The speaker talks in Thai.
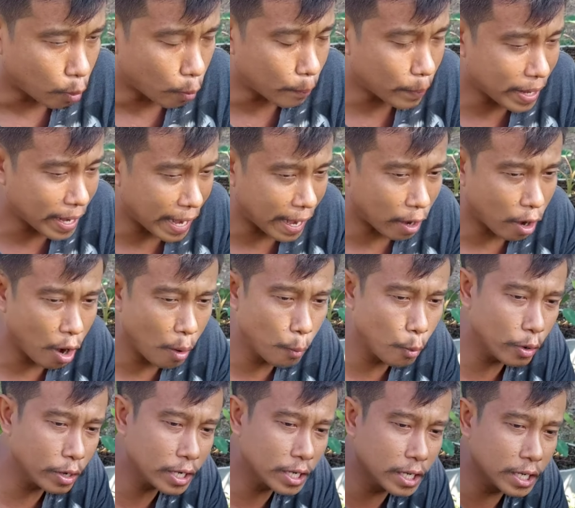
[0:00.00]
ผมไปหาข้อ
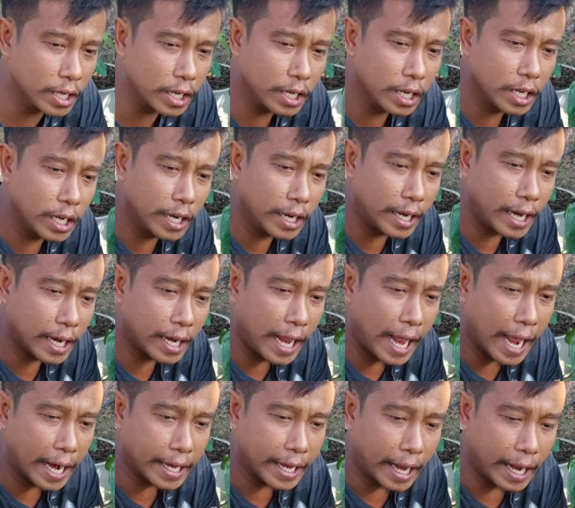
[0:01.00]
มูลคือ
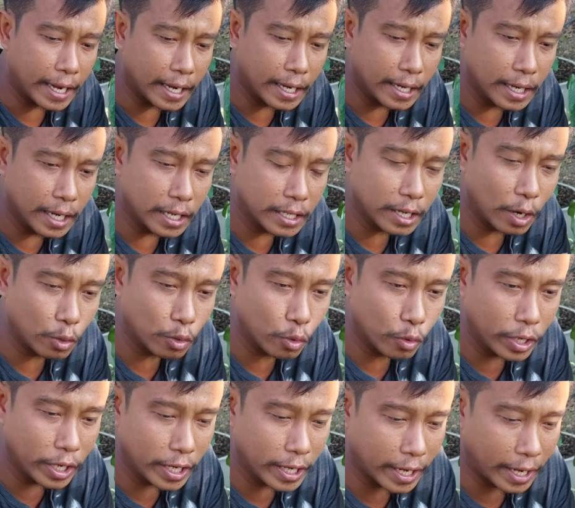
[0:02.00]
แรก ๆ เนี่ย ก็คือเจ้า
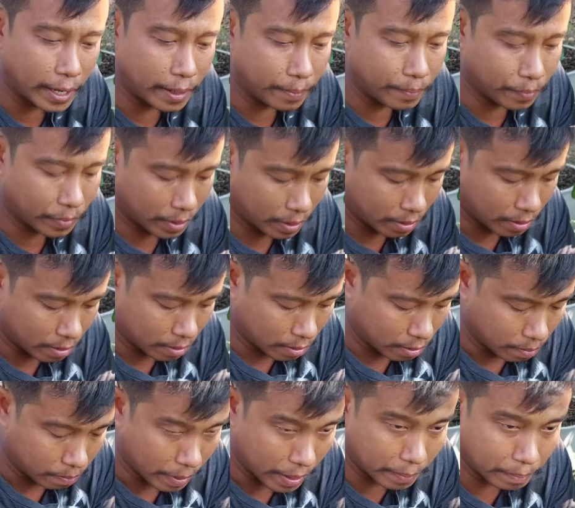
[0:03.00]
ตัวนี้เนี่ย
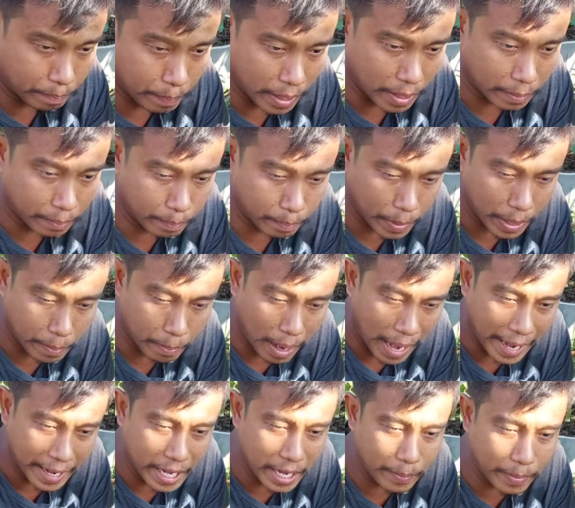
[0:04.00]
เป็นเป็นเป็น
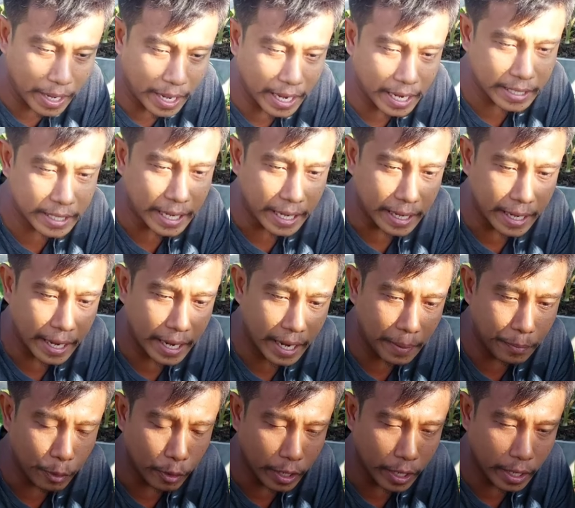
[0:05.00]
ไม้ที่มีลิขสิทธิ์เลย
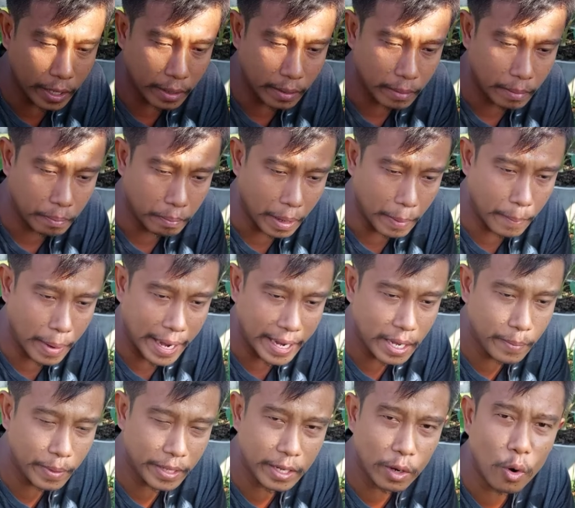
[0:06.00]
นะครับตัวนี้เป็นไม้
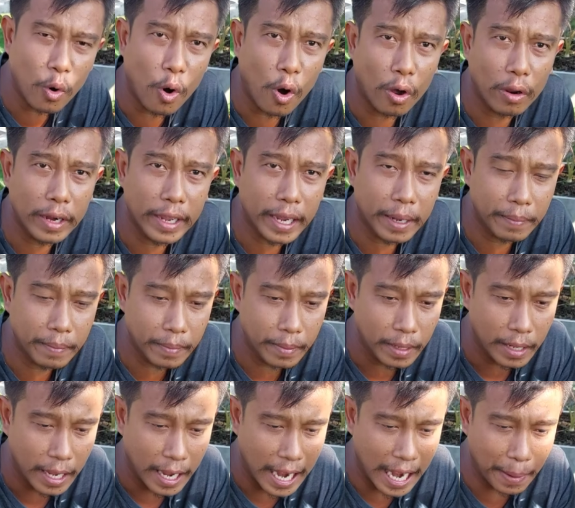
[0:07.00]
ที่มีเจ้าของเลยครับ
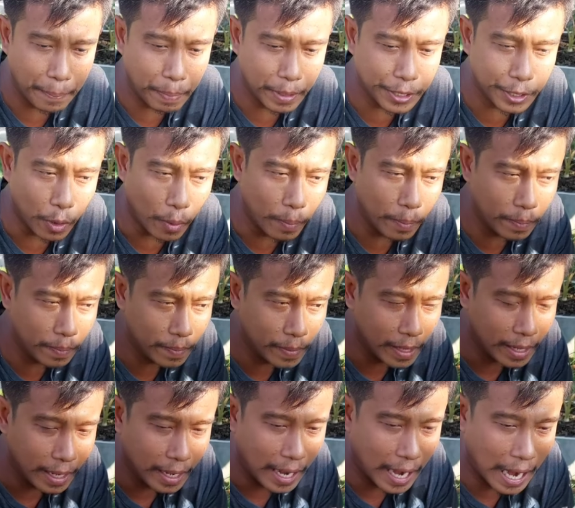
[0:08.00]
ห้ามผสม
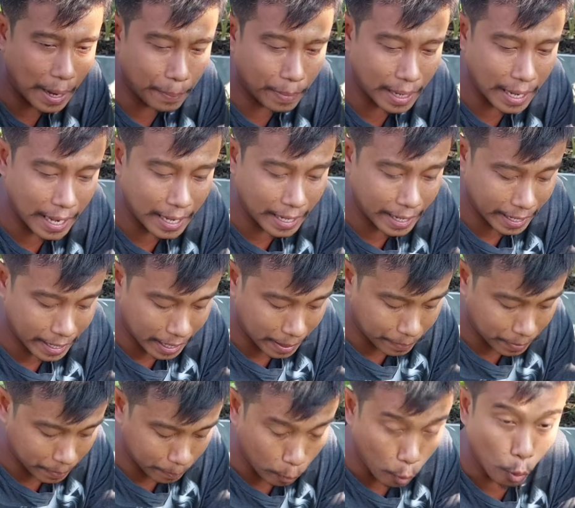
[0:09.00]
ห้ามอะไรเลยนะค
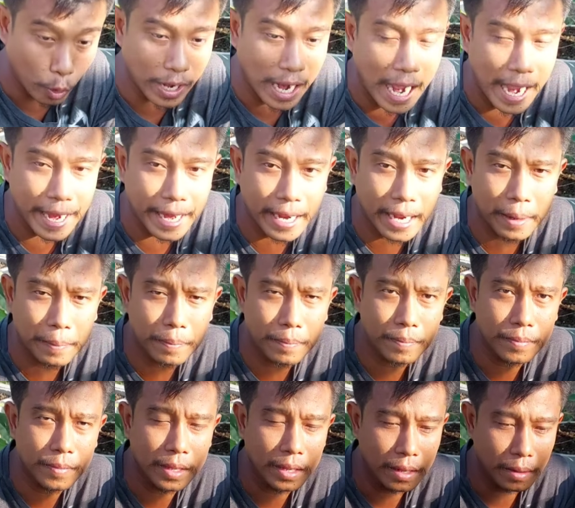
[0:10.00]
รับจะปลูกได้นะครับ
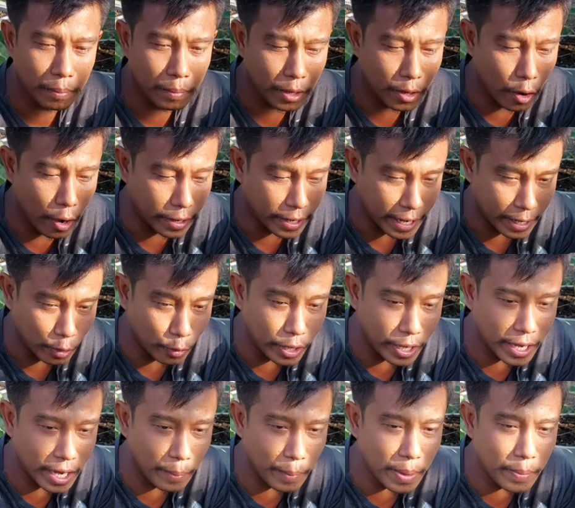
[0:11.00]
เมื่อก่อนแต่ตัว
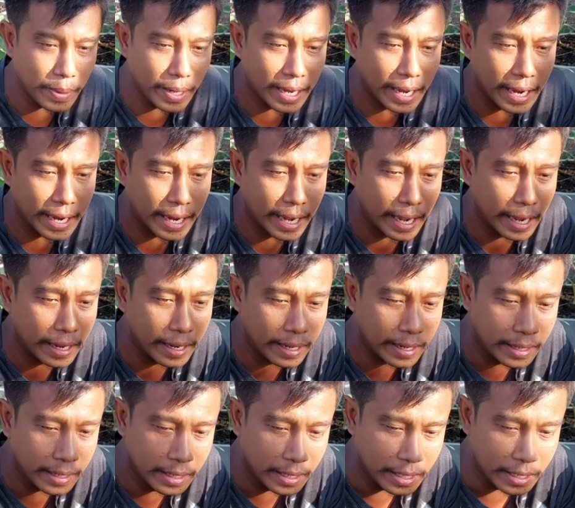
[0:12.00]
นี้ก็ไม่มีแล้วนะฮะ
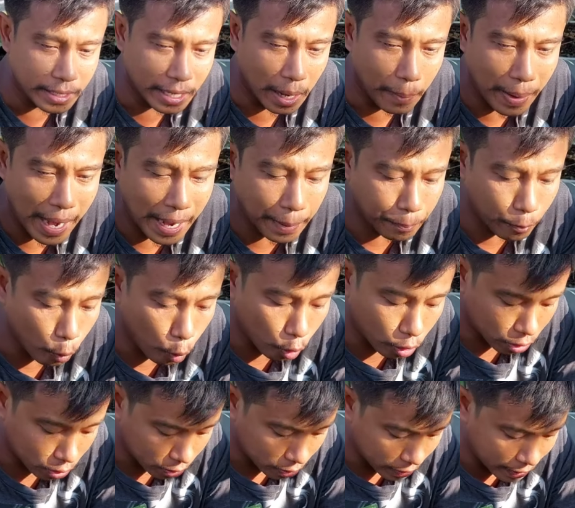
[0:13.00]
สามารถปลู
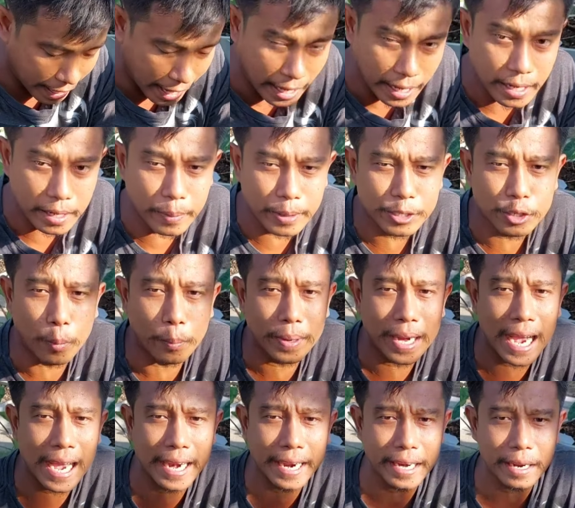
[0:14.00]
กเลี้ยงหรือผสม
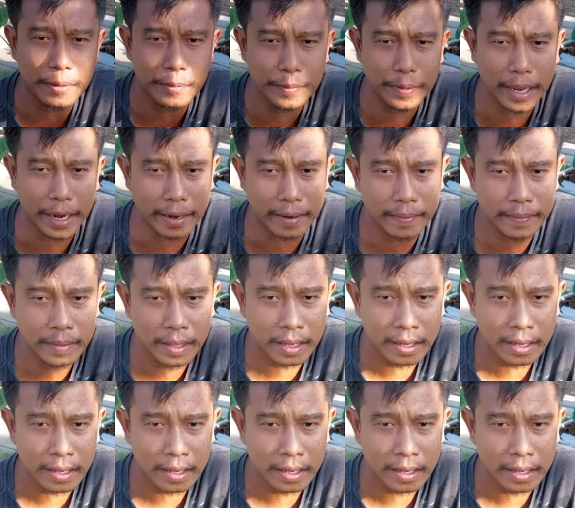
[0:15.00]
ได้แล้วนะเพื่อน